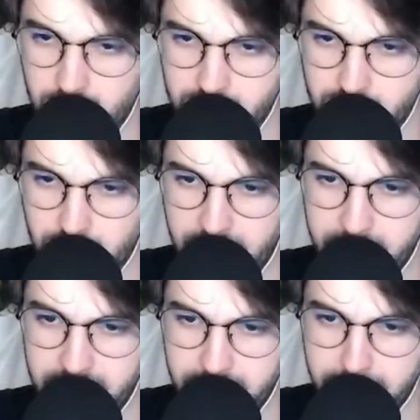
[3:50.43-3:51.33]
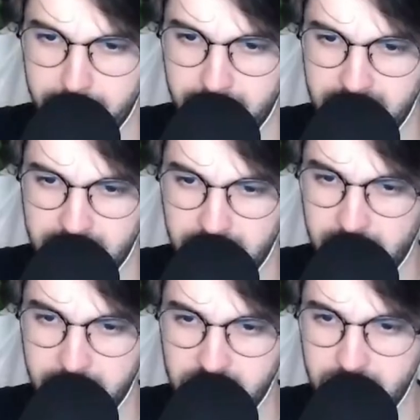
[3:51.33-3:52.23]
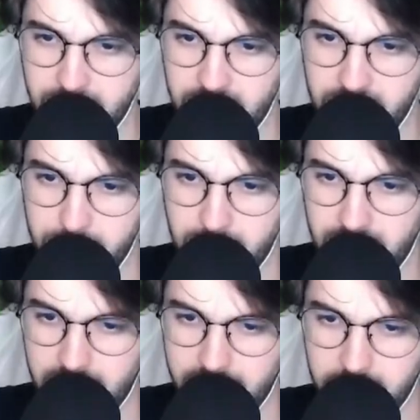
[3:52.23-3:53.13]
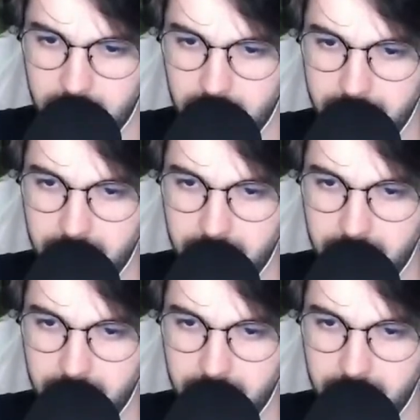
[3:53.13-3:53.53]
io non sono veramente mai stato capace di fare su Minecraft, però